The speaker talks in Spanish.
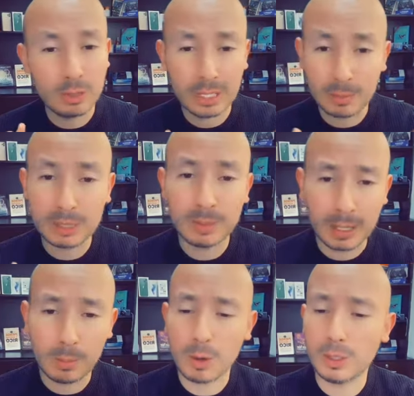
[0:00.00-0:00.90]
Ya les voy a explicar
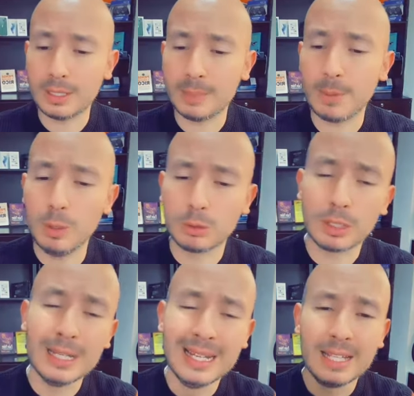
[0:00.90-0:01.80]
un poco de este producto.
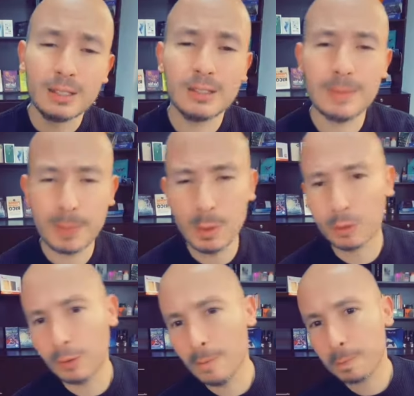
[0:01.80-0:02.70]
este
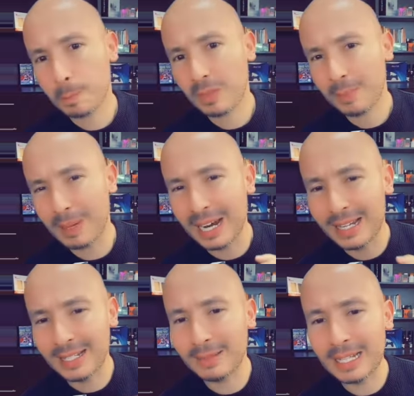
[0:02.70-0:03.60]
producto para
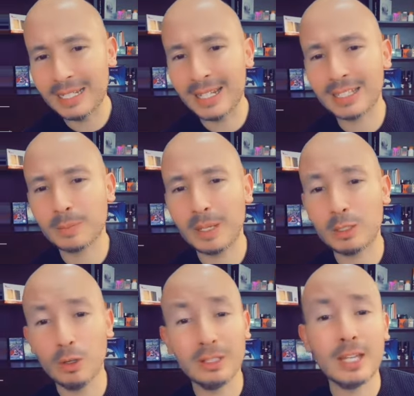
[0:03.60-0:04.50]
la línea de
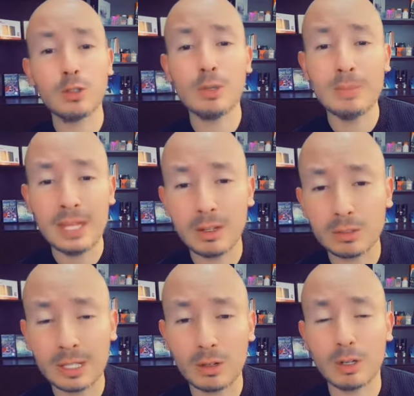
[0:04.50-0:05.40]
expresión, de hecho hay médicos
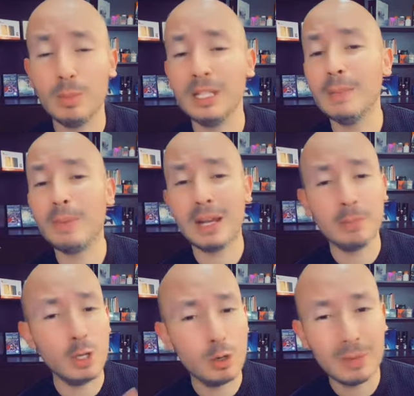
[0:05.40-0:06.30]
que lo recomiendan para
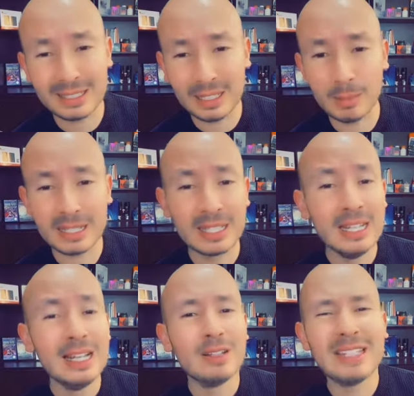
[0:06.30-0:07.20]
miomas y demás.
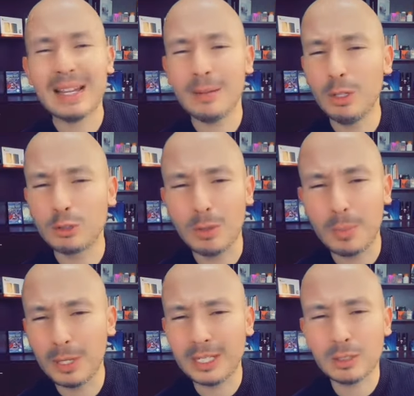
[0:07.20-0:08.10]
O sea, los
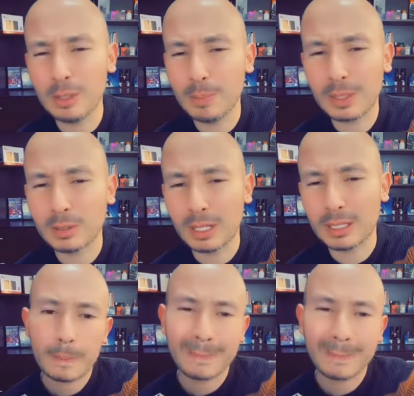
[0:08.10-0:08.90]
componentes son impresionantes.